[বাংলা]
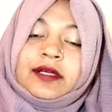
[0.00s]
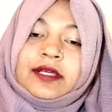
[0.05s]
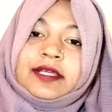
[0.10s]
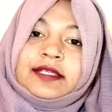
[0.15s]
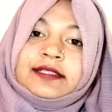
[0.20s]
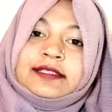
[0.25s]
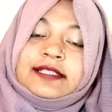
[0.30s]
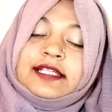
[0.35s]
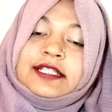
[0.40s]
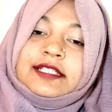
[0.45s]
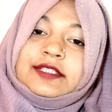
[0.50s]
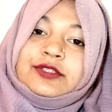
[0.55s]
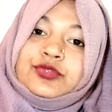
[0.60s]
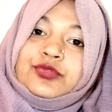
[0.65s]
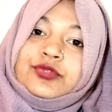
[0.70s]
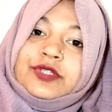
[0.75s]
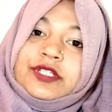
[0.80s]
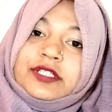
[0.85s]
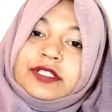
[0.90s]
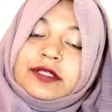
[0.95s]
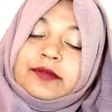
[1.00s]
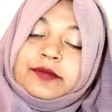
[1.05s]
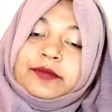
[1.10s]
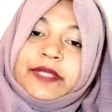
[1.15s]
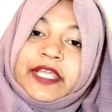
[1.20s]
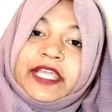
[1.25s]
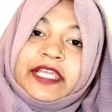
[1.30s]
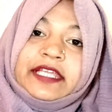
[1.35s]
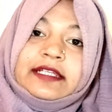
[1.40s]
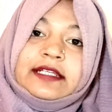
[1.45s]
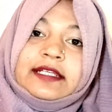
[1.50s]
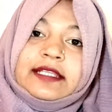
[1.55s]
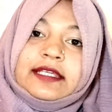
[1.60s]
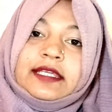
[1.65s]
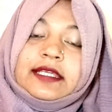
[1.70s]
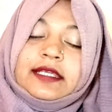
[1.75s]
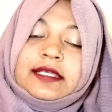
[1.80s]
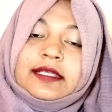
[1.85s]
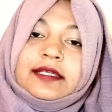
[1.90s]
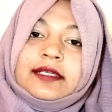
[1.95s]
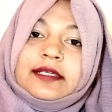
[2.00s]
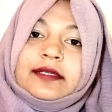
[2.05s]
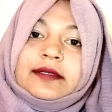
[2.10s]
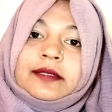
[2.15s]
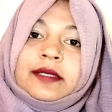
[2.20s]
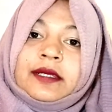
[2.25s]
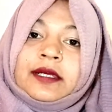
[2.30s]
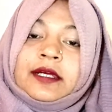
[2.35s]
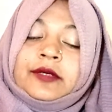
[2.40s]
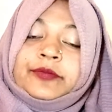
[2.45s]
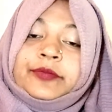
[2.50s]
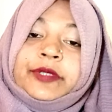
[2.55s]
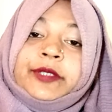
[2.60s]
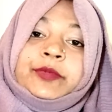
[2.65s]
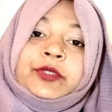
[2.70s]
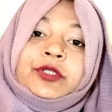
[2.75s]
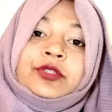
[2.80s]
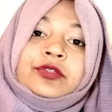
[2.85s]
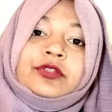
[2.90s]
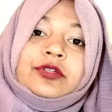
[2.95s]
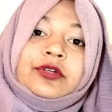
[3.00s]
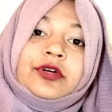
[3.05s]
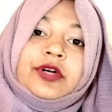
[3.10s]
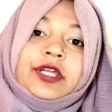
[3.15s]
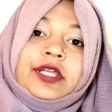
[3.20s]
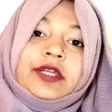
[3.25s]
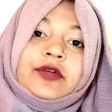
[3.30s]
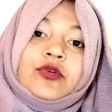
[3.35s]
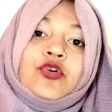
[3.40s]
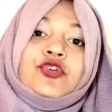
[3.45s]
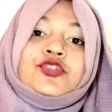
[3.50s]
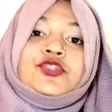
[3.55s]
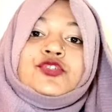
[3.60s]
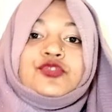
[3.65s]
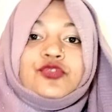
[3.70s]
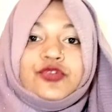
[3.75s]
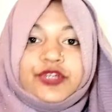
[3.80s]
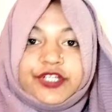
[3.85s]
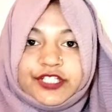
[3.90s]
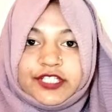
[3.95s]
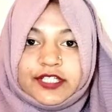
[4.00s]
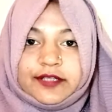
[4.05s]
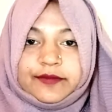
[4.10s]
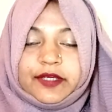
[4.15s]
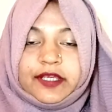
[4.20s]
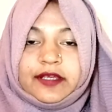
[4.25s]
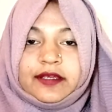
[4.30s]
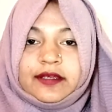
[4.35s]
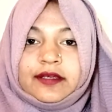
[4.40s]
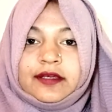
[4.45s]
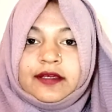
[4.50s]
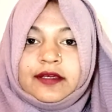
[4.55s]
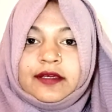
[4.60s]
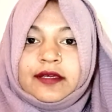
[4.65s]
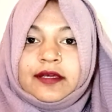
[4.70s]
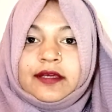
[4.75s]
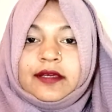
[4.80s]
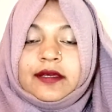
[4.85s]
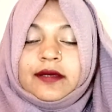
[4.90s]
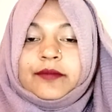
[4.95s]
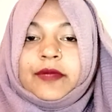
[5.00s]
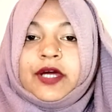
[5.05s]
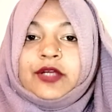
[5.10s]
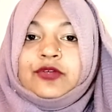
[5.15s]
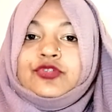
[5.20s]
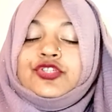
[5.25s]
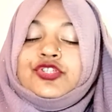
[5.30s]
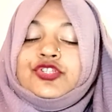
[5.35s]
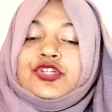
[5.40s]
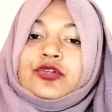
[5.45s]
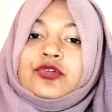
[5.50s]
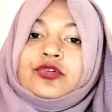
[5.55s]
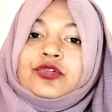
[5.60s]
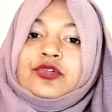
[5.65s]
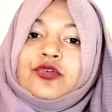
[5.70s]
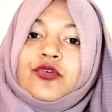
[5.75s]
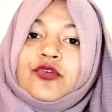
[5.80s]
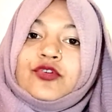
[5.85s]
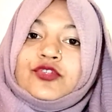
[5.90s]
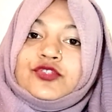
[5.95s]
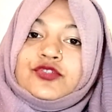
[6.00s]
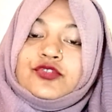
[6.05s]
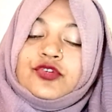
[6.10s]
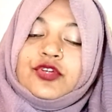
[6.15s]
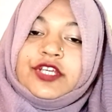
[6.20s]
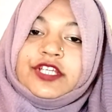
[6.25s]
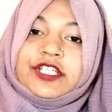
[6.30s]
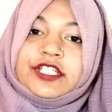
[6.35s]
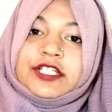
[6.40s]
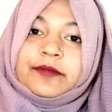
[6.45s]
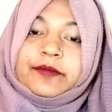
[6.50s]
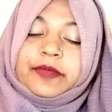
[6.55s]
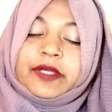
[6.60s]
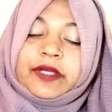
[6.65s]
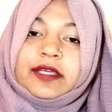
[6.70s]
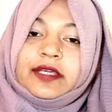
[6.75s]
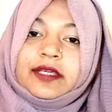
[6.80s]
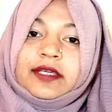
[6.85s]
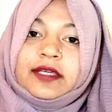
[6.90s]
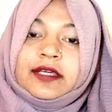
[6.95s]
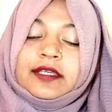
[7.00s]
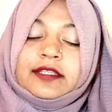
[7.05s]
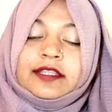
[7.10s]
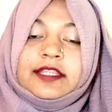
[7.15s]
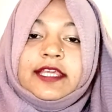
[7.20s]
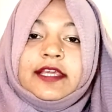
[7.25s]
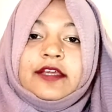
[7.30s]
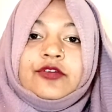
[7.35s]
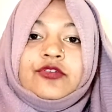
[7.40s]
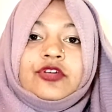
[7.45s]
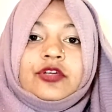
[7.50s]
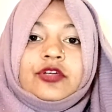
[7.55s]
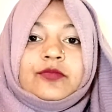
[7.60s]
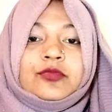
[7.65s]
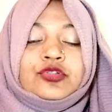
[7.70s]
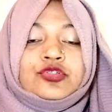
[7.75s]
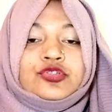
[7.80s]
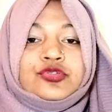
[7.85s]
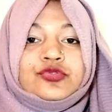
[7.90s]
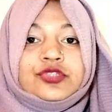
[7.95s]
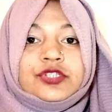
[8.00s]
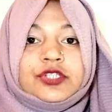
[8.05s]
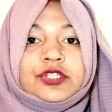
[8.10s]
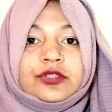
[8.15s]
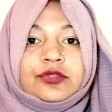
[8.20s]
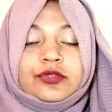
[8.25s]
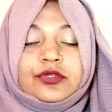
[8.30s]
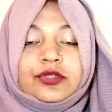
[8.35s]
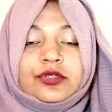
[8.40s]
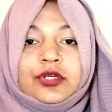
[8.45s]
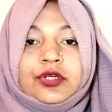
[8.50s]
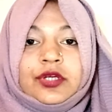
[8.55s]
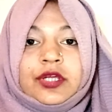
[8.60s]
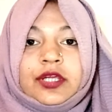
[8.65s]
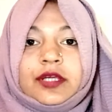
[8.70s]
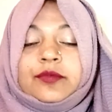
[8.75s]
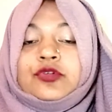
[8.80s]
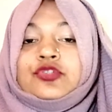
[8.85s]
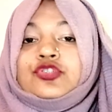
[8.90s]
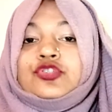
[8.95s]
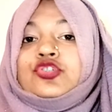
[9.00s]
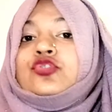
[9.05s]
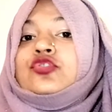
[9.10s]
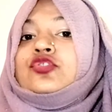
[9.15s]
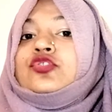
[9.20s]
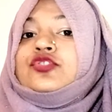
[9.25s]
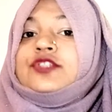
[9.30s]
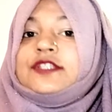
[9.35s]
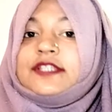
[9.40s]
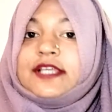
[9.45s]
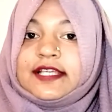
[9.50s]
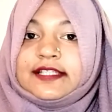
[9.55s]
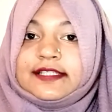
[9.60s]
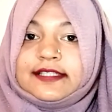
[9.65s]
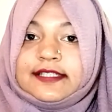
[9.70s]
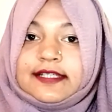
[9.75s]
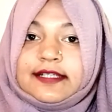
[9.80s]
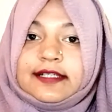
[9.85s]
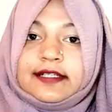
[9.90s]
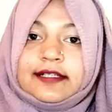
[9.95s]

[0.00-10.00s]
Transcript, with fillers: যে ছুরিটা মেইনলি ব্যবহৃত হয় অস্ত্র হিসাবে মানুষ যখন অস্ত্র হিসাবে তীক্ষ্ণ এবং সুচল এবং ছোট সাইজের